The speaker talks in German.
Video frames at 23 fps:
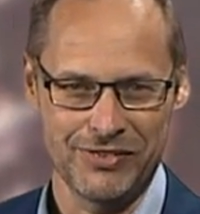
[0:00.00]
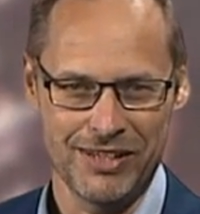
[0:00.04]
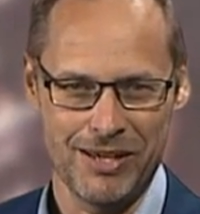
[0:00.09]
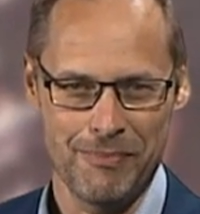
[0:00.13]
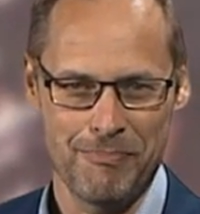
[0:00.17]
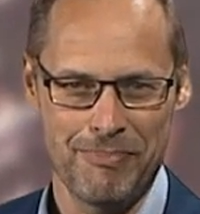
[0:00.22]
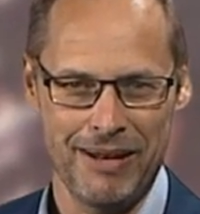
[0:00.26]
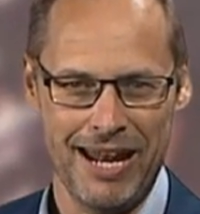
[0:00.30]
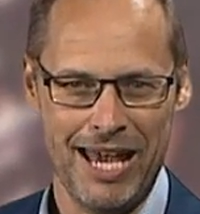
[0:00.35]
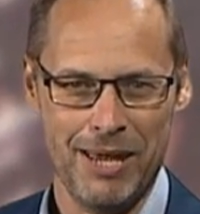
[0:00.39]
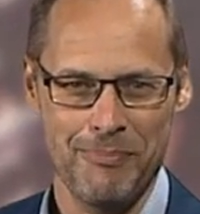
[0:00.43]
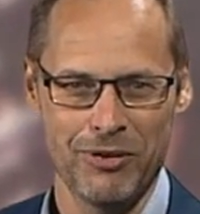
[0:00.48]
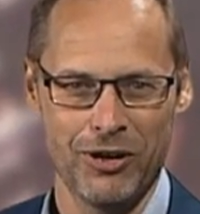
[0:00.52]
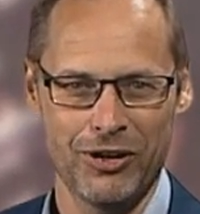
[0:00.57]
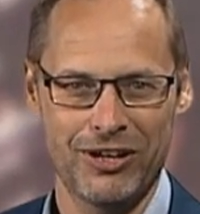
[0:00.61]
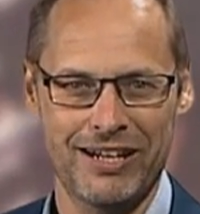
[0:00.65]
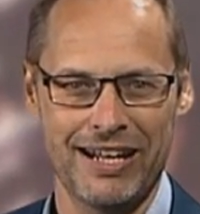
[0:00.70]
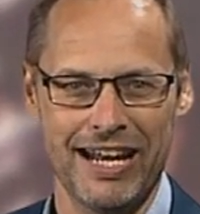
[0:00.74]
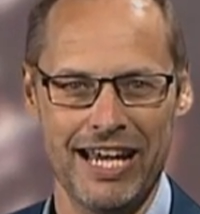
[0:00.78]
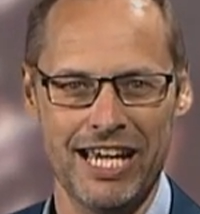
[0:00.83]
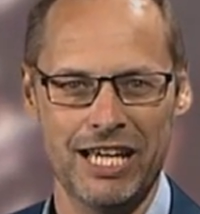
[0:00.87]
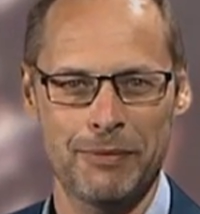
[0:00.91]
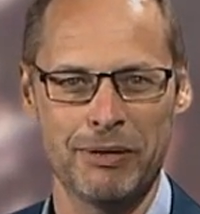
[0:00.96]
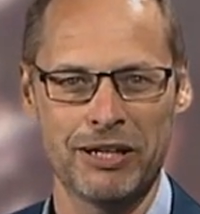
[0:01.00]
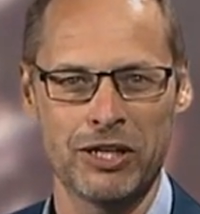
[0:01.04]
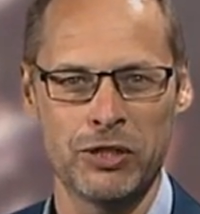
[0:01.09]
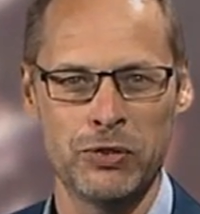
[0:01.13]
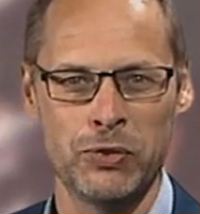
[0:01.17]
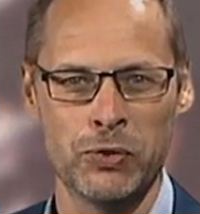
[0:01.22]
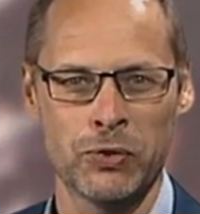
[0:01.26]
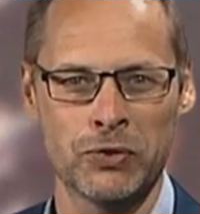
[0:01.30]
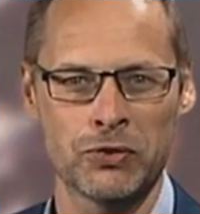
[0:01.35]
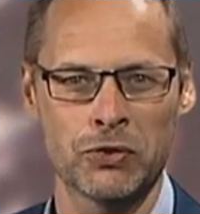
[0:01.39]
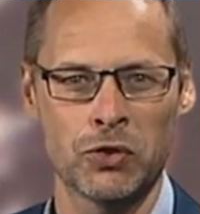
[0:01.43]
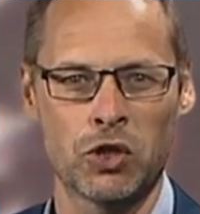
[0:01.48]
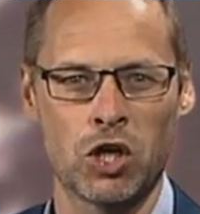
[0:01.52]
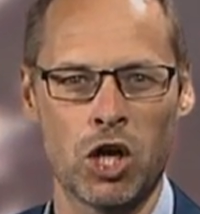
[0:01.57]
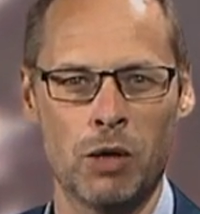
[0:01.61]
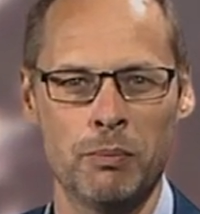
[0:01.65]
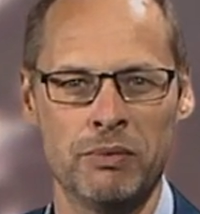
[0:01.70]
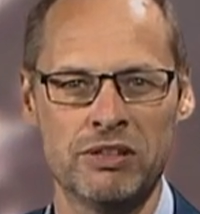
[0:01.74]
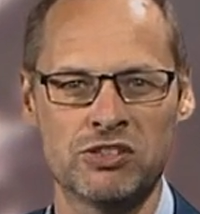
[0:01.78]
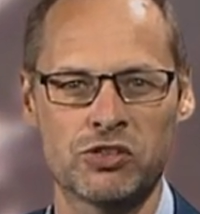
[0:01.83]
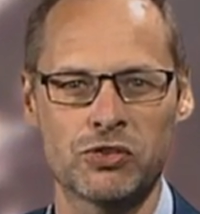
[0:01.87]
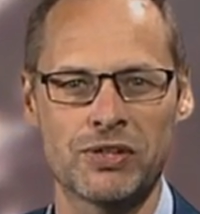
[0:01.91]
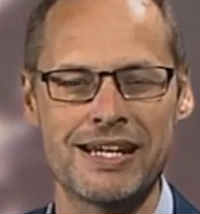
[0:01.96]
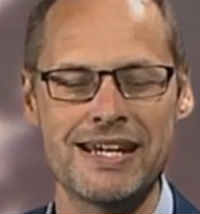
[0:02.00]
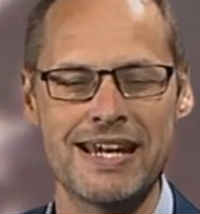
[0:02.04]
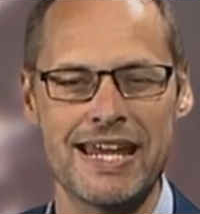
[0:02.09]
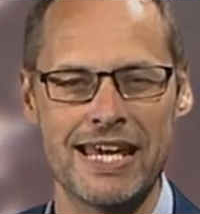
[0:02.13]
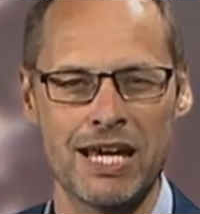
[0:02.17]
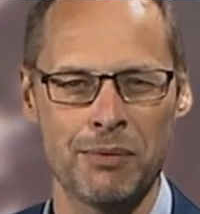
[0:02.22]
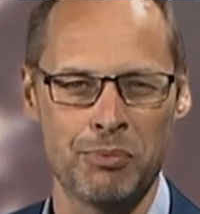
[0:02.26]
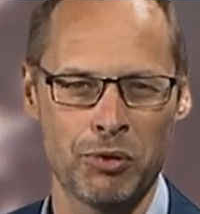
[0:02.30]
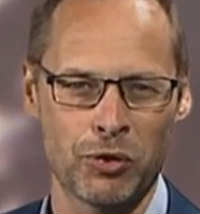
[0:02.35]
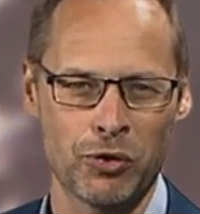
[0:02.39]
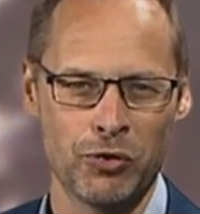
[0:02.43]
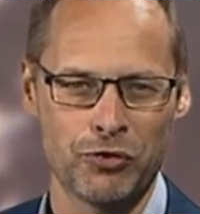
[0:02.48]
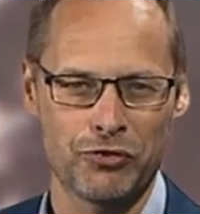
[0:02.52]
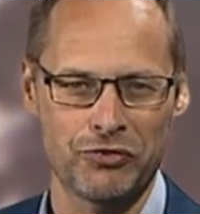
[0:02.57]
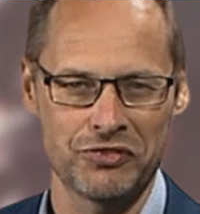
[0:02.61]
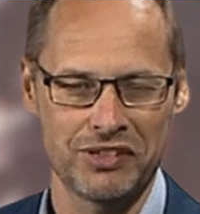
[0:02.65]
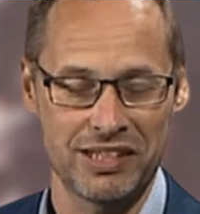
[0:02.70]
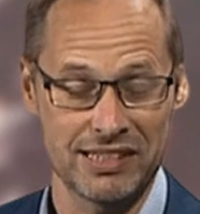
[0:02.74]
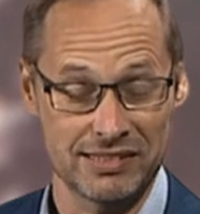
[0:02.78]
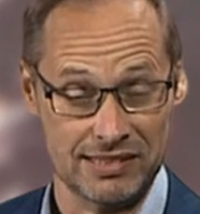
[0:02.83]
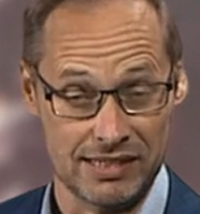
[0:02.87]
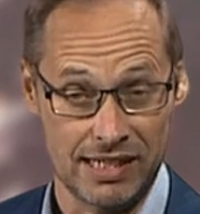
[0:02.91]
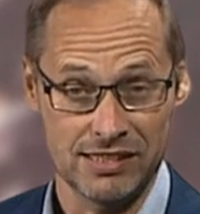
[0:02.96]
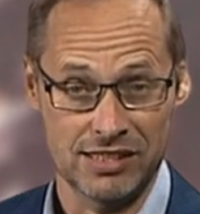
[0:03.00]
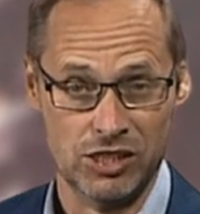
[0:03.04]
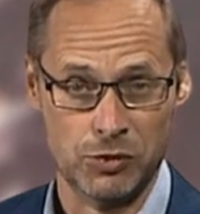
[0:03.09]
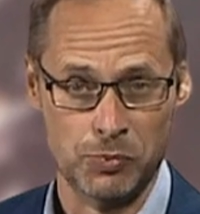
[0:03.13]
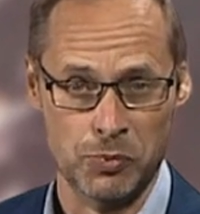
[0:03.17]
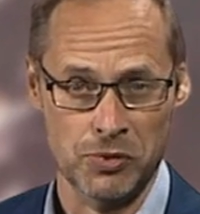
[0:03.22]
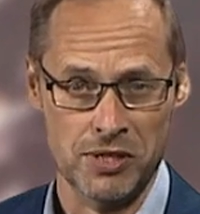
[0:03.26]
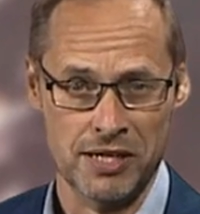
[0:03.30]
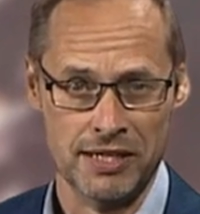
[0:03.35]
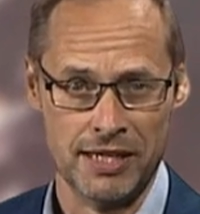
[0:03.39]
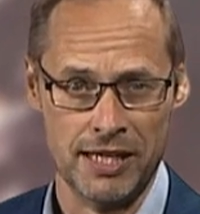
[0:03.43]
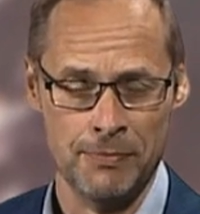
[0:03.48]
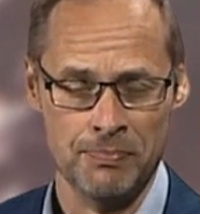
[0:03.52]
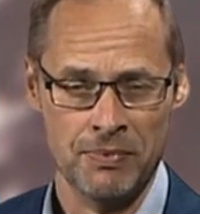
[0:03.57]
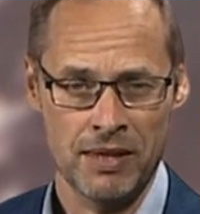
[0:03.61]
Wir bleiben auch gleich bei der Jugend und kommen zu den Lehrberufen der Salzburg